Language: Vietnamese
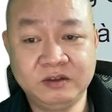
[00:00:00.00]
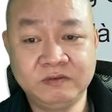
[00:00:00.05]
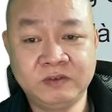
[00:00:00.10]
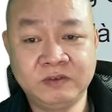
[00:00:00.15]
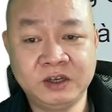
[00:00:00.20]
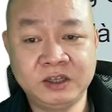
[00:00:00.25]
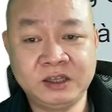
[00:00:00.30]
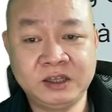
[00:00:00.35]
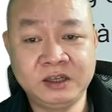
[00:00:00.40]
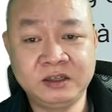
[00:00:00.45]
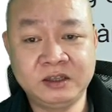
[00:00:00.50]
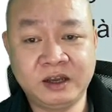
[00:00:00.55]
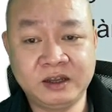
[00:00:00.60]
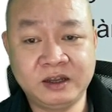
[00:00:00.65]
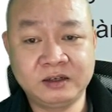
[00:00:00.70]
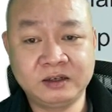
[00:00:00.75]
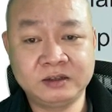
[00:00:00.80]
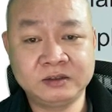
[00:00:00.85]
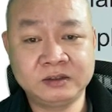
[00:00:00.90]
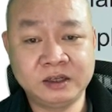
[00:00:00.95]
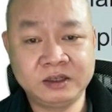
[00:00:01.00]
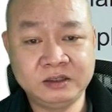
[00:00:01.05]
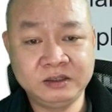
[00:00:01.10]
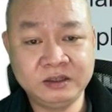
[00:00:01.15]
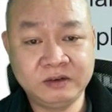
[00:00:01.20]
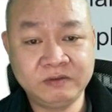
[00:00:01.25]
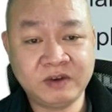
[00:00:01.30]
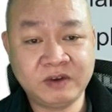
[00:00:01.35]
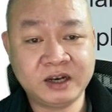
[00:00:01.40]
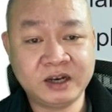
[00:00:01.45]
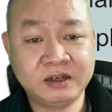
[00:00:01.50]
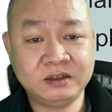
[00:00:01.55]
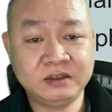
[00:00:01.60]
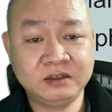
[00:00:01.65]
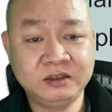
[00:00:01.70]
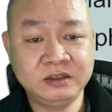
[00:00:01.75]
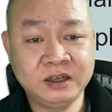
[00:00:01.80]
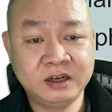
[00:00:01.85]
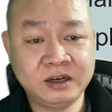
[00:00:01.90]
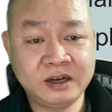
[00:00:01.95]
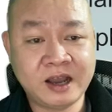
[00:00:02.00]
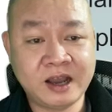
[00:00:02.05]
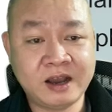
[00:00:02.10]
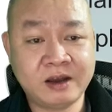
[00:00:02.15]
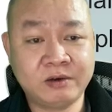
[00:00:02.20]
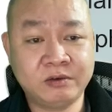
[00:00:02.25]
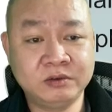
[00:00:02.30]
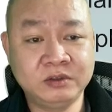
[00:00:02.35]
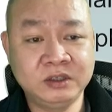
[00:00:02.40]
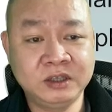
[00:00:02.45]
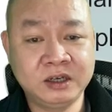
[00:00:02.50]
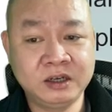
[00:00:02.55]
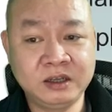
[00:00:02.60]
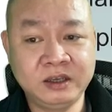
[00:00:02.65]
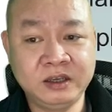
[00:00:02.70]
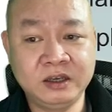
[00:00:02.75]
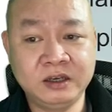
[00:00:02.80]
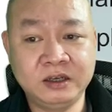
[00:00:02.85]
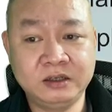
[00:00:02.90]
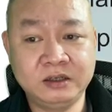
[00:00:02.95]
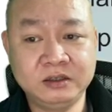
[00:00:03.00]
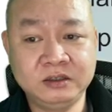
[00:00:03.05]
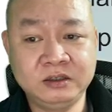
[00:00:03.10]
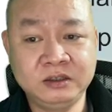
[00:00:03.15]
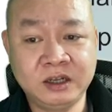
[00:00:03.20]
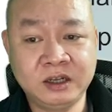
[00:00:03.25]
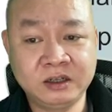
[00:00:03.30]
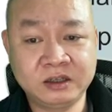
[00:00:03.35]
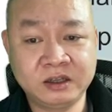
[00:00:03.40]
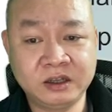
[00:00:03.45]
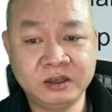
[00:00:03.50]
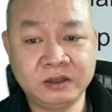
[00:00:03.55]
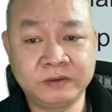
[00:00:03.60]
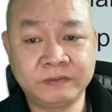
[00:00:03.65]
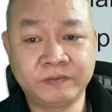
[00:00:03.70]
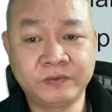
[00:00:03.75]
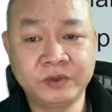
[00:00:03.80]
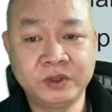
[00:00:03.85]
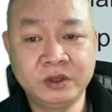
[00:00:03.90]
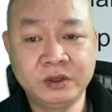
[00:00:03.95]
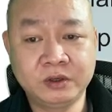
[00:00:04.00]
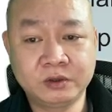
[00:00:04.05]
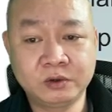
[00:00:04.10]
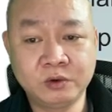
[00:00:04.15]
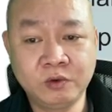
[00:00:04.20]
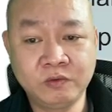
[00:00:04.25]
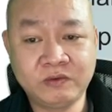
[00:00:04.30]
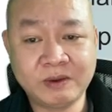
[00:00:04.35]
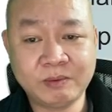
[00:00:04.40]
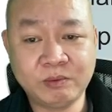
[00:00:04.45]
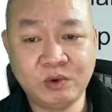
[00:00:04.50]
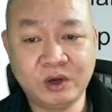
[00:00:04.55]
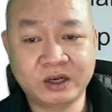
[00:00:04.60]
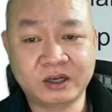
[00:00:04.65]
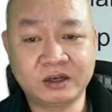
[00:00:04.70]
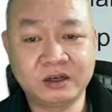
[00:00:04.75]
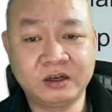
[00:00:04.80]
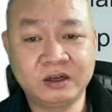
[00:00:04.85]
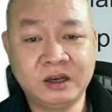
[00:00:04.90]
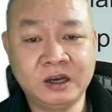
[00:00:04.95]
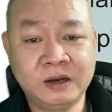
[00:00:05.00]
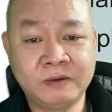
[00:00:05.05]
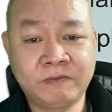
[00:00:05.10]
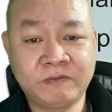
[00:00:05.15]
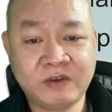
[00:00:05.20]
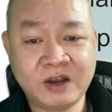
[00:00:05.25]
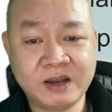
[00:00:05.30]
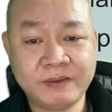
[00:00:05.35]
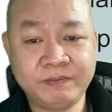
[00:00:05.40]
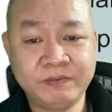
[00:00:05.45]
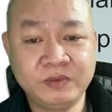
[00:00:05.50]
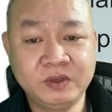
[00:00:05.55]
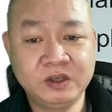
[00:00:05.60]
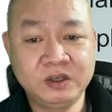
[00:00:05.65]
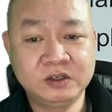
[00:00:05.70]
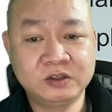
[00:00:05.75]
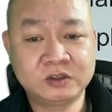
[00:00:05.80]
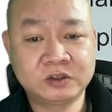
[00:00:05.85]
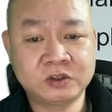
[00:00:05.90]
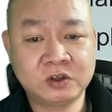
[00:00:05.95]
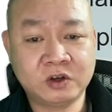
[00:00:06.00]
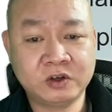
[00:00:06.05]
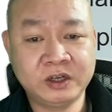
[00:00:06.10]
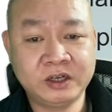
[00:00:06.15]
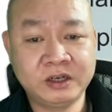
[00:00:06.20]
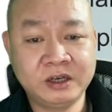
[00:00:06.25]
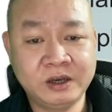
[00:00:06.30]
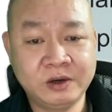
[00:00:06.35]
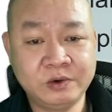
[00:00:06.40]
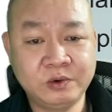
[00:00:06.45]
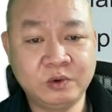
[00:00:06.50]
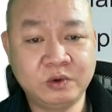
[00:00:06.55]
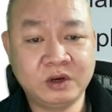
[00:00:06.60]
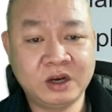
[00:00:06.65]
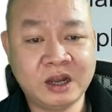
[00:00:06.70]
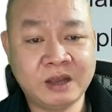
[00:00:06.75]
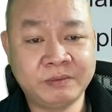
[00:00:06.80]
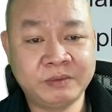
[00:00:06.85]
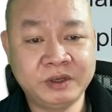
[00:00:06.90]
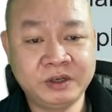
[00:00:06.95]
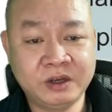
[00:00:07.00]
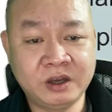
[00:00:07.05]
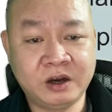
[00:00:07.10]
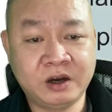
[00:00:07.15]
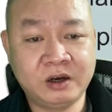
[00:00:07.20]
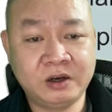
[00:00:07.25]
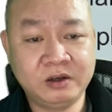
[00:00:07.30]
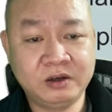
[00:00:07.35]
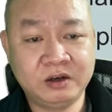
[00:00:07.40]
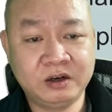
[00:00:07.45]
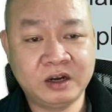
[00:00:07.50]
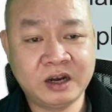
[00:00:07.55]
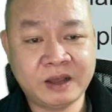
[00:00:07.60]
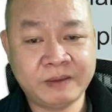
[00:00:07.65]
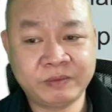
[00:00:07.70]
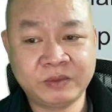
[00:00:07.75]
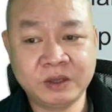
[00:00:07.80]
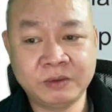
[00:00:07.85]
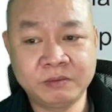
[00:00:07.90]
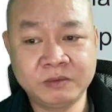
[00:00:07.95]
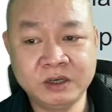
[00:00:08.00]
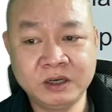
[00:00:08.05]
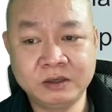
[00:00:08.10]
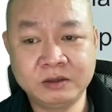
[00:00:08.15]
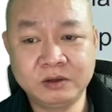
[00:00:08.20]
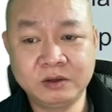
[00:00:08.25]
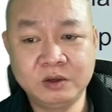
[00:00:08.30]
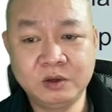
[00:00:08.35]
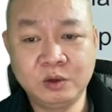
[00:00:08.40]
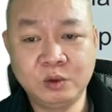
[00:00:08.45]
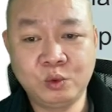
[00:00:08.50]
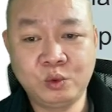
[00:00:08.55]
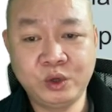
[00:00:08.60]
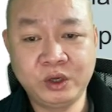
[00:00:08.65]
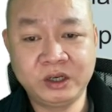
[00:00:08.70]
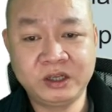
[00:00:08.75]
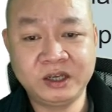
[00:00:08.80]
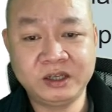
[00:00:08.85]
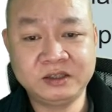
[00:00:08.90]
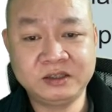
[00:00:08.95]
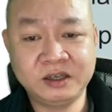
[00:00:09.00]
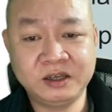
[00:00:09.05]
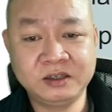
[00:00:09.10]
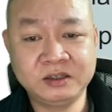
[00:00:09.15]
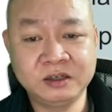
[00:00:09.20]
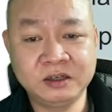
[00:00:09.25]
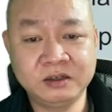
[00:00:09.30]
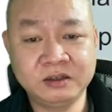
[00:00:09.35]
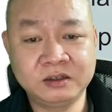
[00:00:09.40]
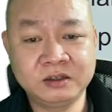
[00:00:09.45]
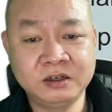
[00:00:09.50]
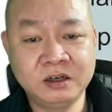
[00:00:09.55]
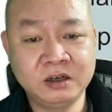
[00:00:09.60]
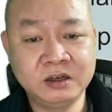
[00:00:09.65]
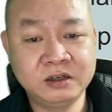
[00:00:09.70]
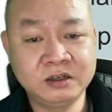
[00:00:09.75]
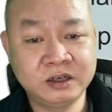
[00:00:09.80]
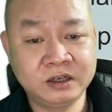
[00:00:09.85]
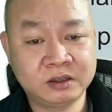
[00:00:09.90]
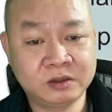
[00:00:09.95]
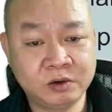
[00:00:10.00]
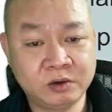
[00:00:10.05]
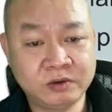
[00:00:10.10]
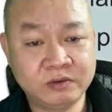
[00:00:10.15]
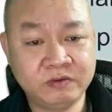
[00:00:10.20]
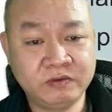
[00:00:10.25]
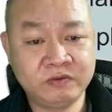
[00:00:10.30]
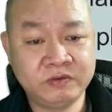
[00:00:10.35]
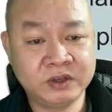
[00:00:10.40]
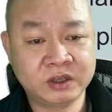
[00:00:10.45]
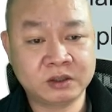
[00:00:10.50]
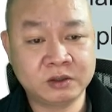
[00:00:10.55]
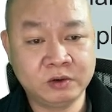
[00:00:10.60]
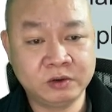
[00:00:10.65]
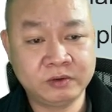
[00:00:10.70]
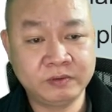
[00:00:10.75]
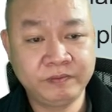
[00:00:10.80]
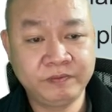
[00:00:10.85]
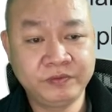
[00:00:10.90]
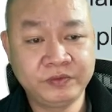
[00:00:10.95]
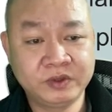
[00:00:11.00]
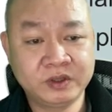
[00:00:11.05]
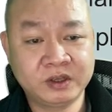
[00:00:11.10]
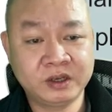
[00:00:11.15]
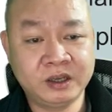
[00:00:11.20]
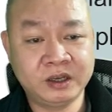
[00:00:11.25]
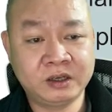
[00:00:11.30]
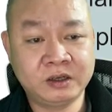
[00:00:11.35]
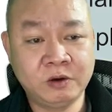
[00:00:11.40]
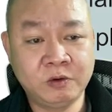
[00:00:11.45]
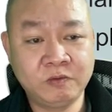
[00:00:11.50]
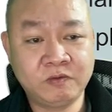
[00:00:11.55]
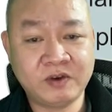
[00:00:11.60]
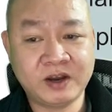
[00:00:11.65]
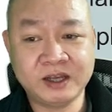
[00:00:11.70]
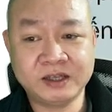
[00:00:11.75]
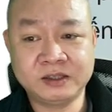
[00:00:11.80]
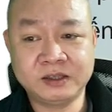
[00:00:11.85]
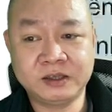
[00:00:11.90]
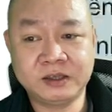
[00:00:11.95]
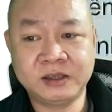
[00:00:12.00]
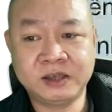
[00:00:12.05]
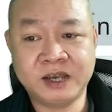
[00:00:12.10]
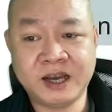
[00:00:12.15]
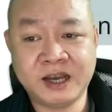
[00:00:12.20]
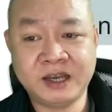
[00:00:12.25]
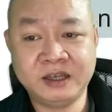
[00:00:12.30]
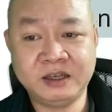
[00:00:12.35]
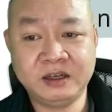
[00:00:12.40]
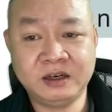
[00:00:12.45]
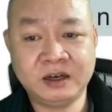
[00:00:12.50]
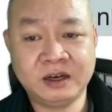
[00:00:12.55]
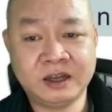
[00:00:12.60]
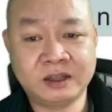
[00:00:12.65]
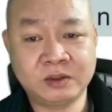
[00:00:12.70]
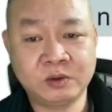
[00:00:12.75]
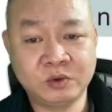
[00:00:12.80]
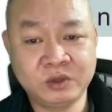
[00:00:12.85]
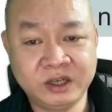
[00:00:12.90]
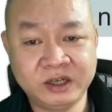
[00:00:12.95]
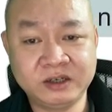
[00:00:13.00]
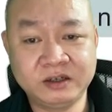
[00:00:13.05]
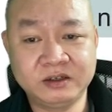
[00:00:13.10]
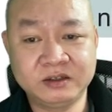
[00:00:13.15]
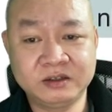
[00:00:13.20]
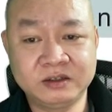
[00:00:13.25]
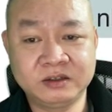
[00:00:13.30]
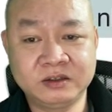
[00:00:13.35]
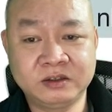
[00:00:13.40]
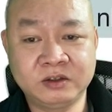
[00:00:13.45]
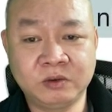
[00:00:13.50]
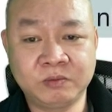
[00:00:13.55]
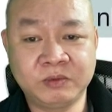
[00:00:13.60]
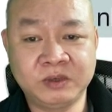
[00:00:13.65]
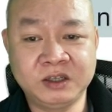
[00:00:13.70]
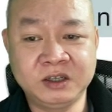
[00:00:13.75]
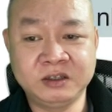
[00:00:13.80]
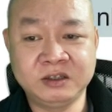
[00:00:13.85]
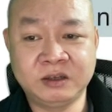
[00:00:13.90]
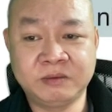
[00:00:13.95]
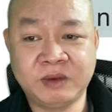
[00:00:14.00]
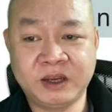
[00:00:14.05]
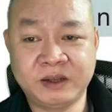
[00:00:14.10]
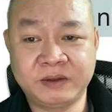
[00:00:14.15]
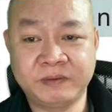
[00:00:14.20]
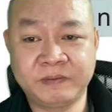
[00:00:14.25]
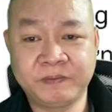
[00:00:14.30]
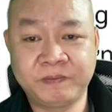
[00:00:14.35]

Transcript: với tinh thần rất nhân văn, nhân đạo, nhân nghĩa, nhân tình, đúng pháp luật, hợp pháp, rõ đến đâu làm đến đó, làm từng bước, khuyến khích xây dựng gương người tốt, việc tốt, để không phải xử lý ai là tốt nhất, Tổng Bí thư nhấn mạnh.